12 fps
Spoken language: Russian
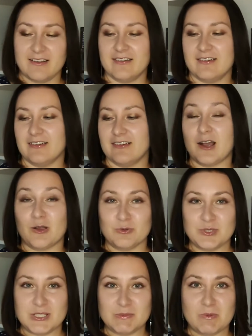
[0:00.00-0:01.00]
а, как
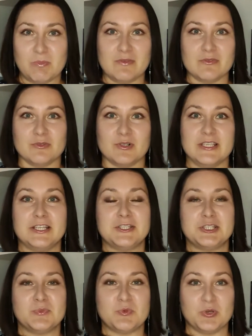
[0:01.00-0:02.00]
он себя повел и к
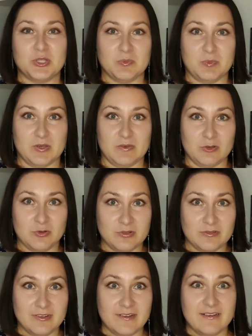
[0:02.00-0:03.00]
чему это
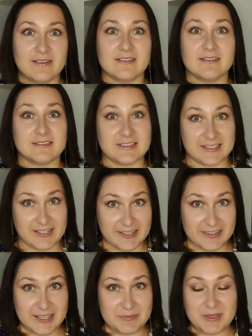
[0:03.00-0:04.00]
привело.
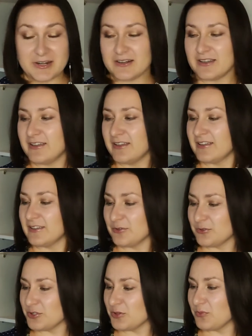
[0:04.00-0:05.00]
Закономерно
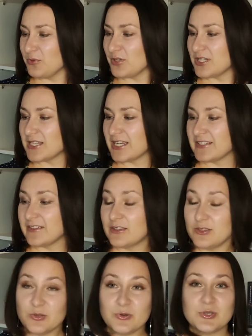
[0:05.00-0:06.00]
тоже не буду рассказывать,
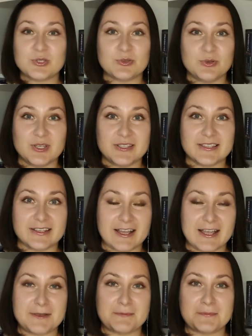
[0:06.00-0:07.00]
но история
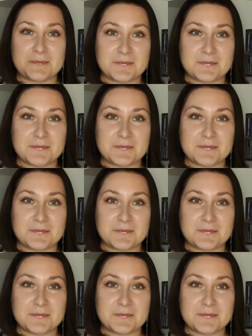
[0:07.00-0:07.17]
такая